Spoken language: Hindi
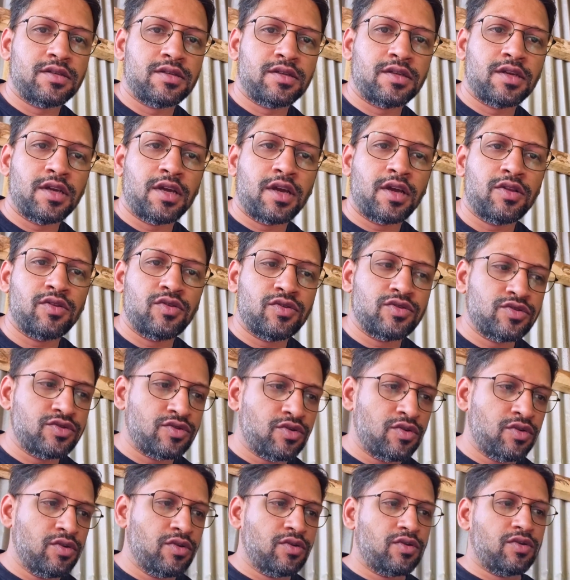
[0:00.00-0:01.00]
ठीक है दोस्तों
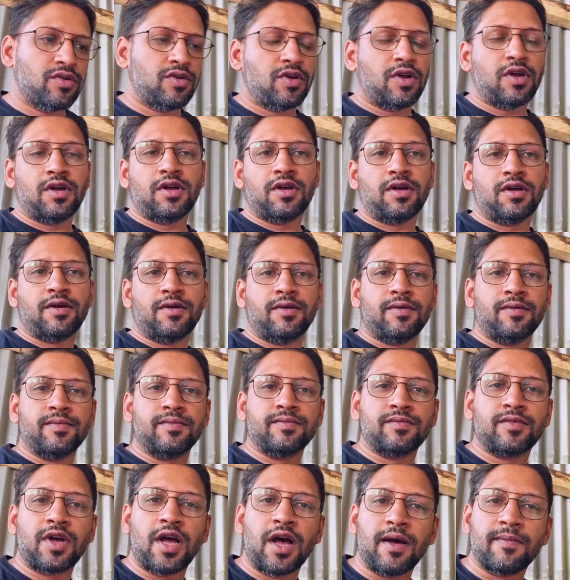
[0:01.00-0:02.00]

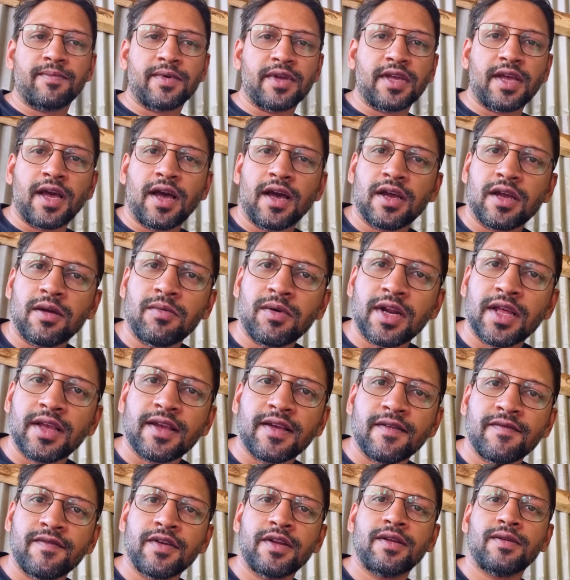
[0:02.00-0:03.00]
खा पी के आगे बढ़ेंगे
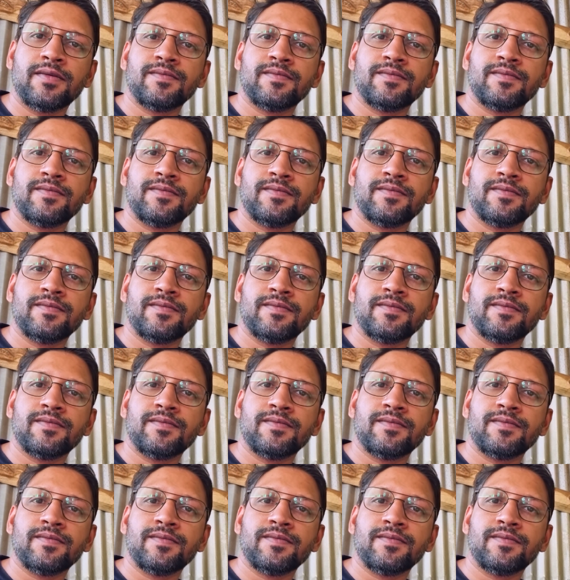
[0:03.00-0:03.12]
फिर